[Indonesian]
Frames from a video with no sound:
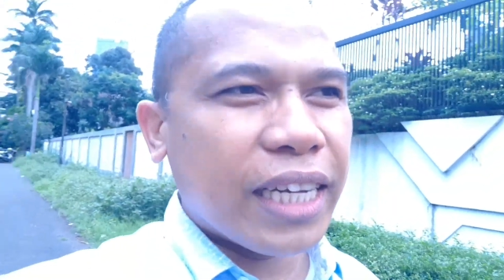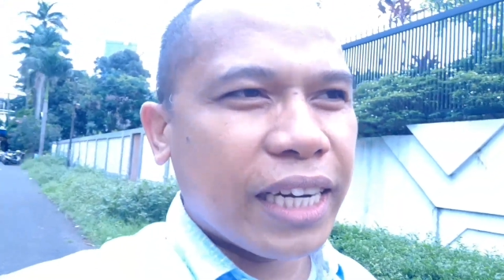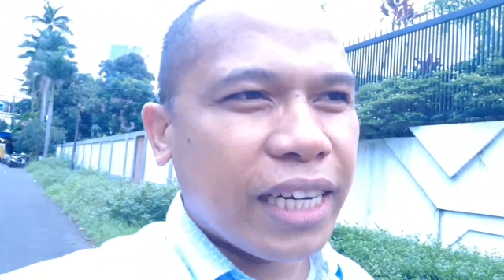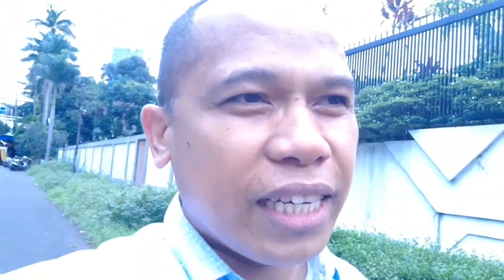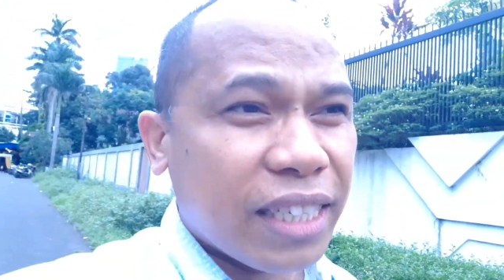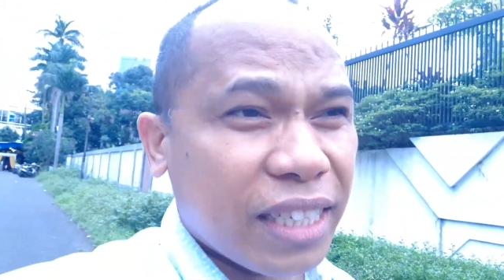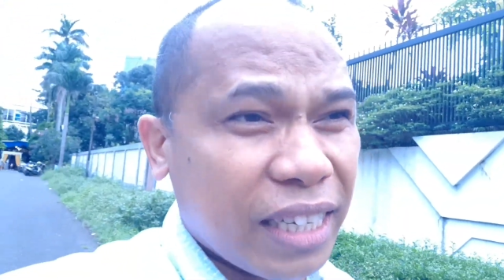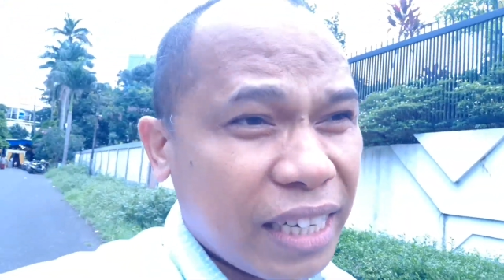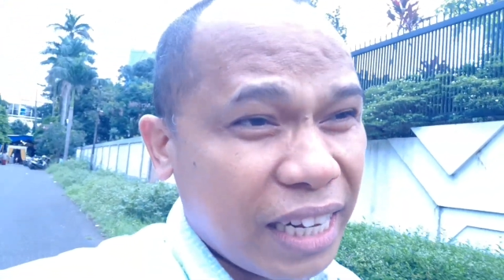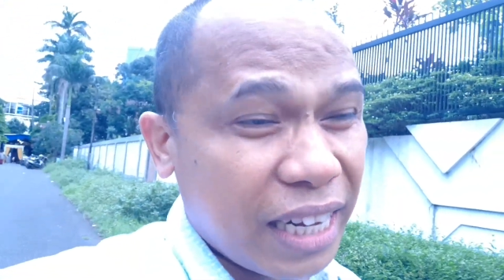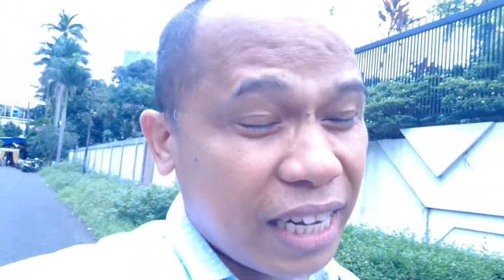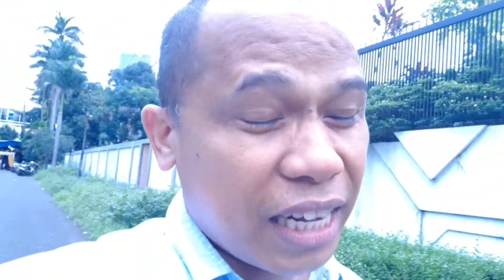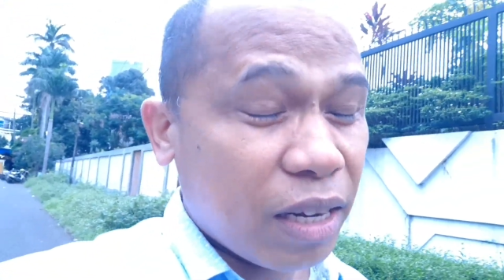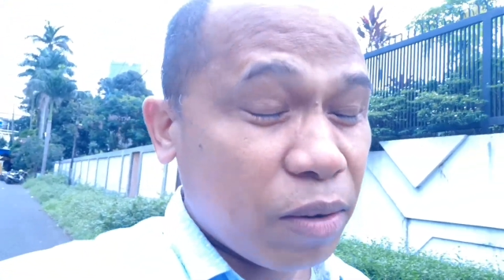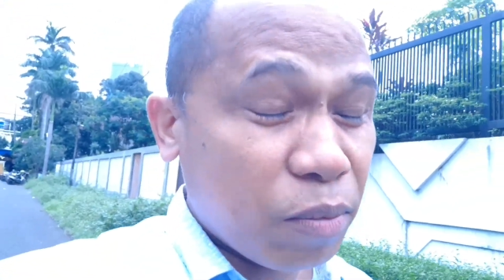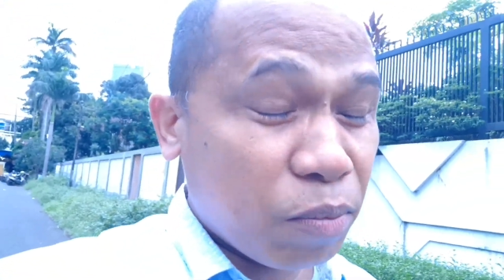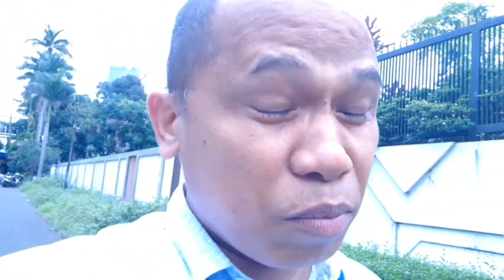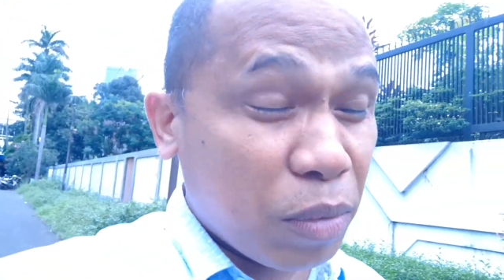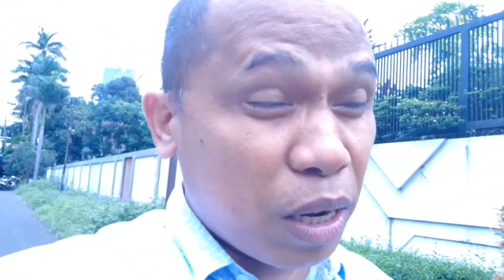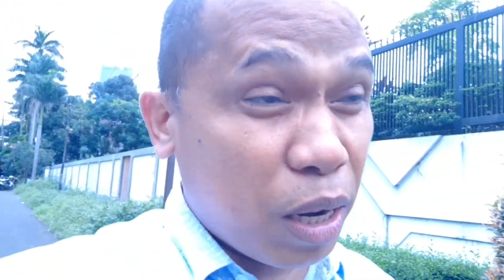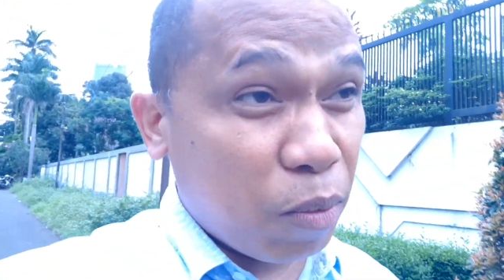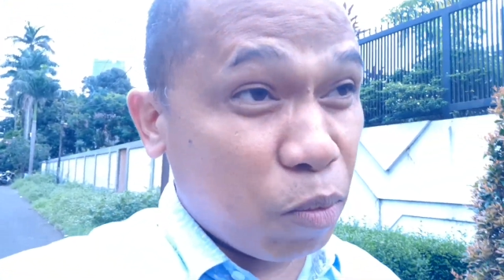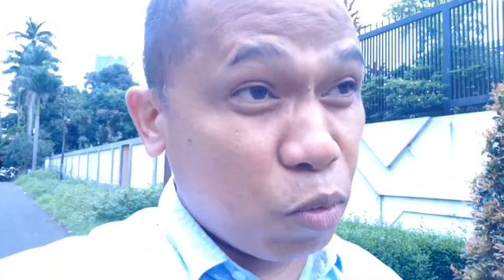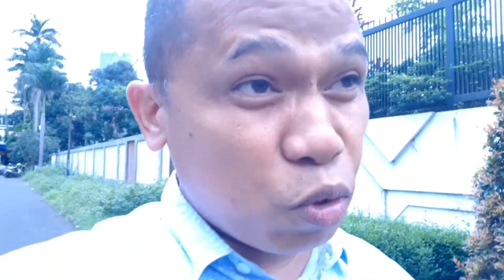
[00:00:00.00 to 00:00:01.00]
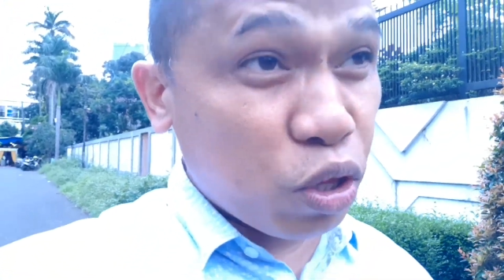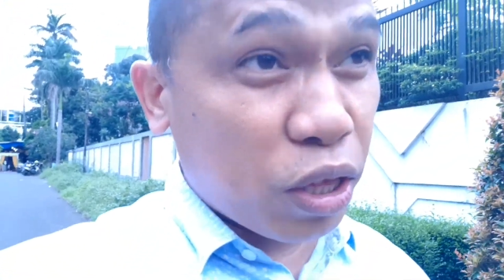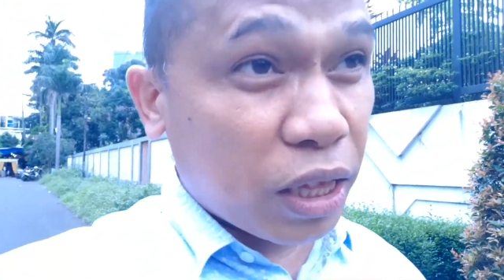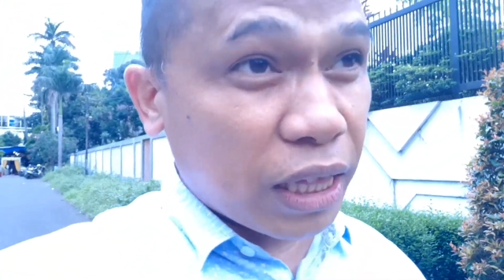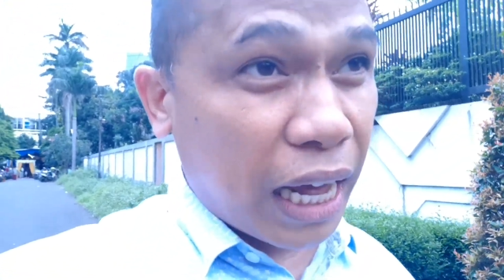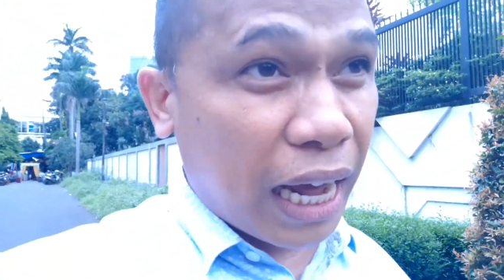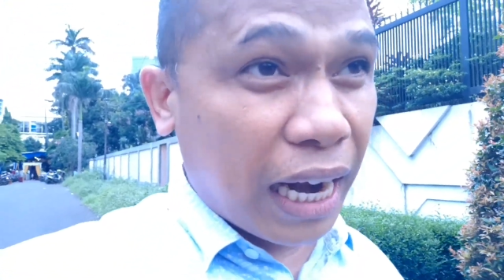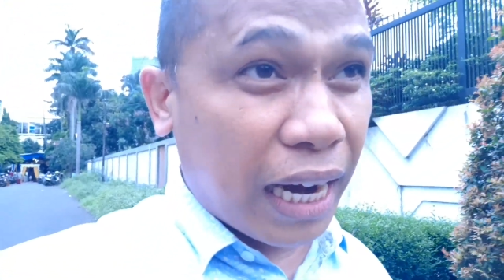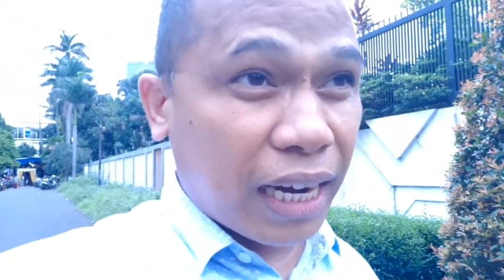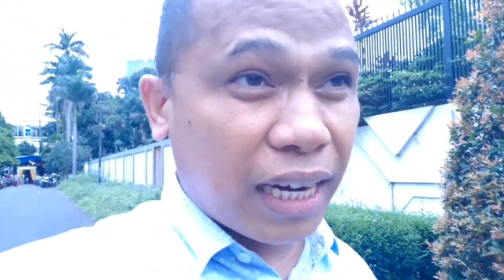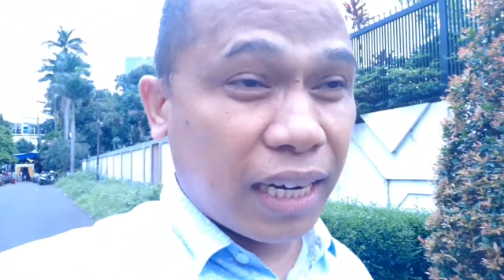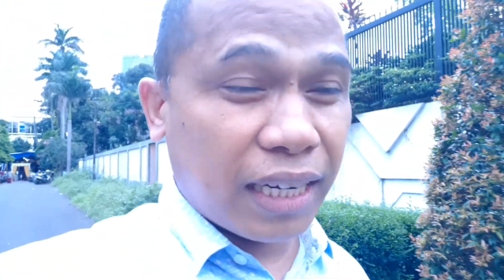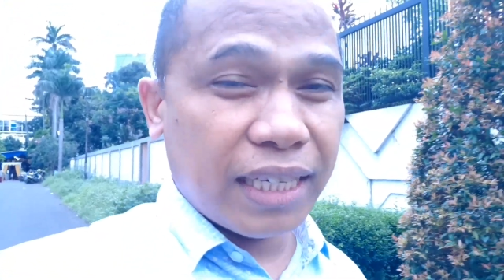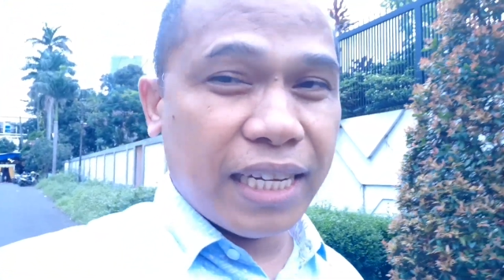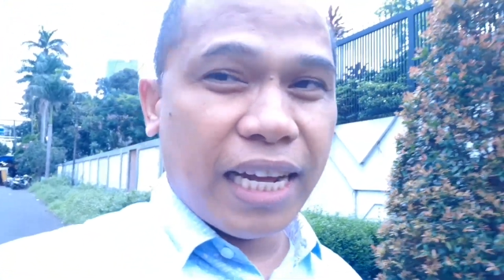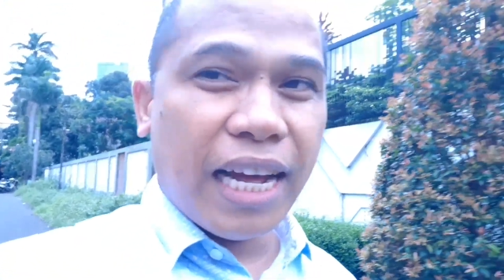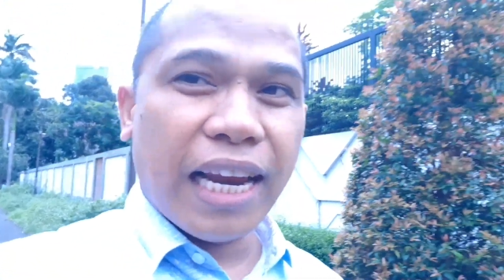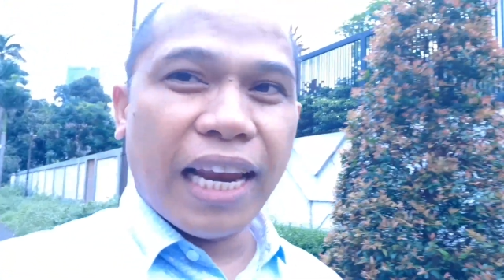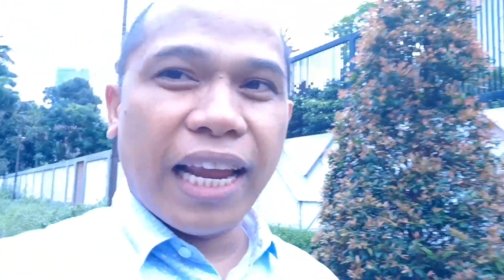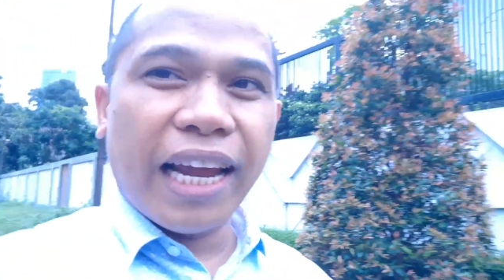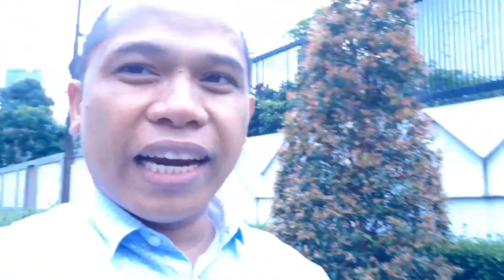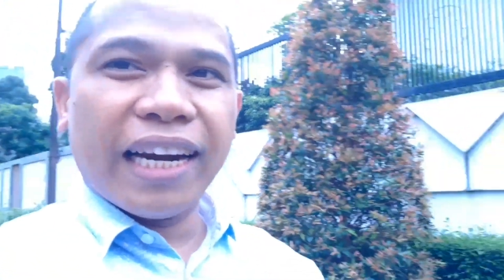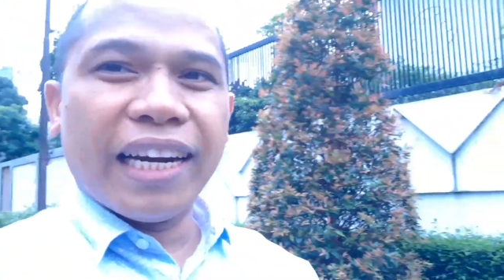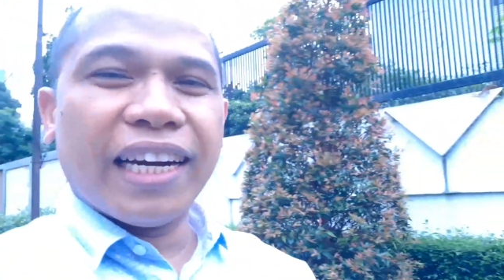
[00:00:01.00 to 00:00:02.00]
jadi sedikit memutar
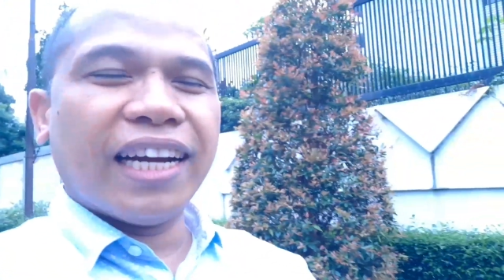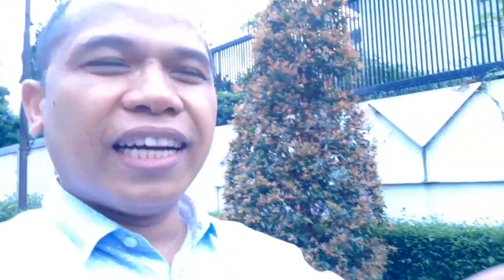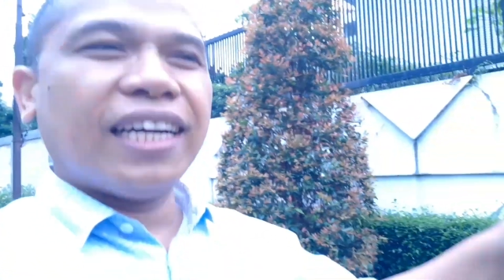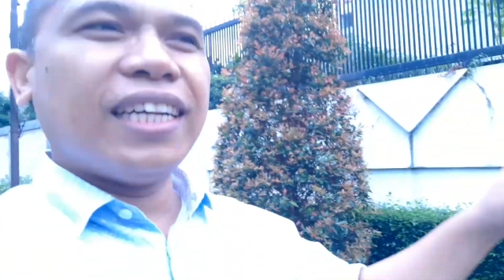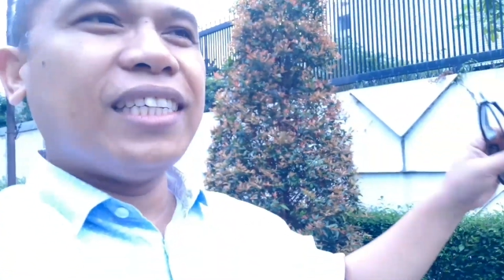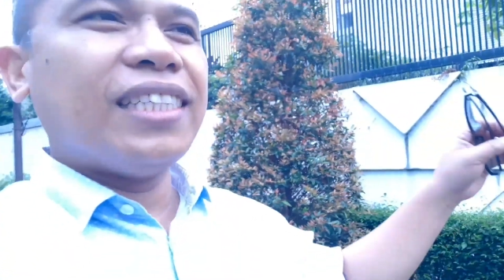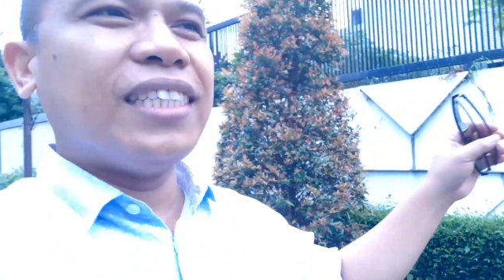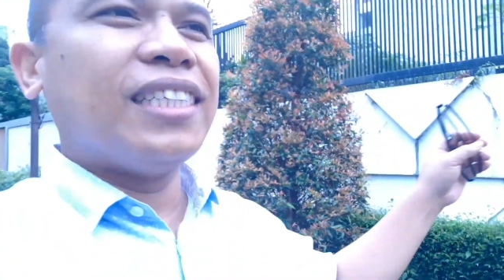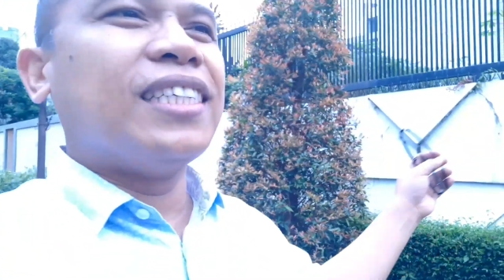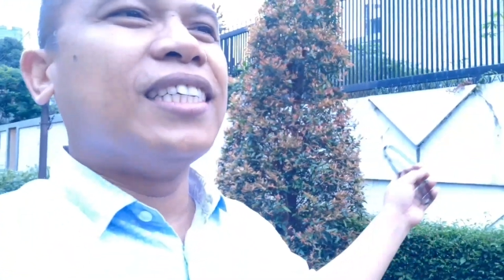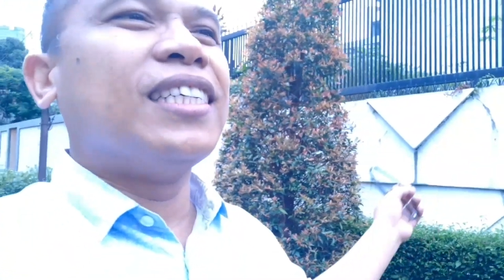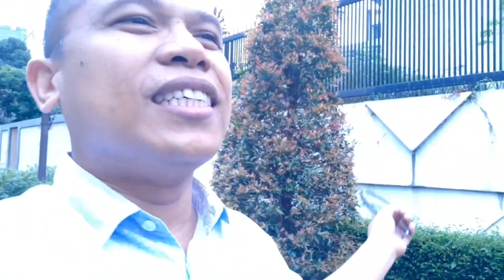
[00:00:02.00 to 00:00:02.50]
jalannya eh,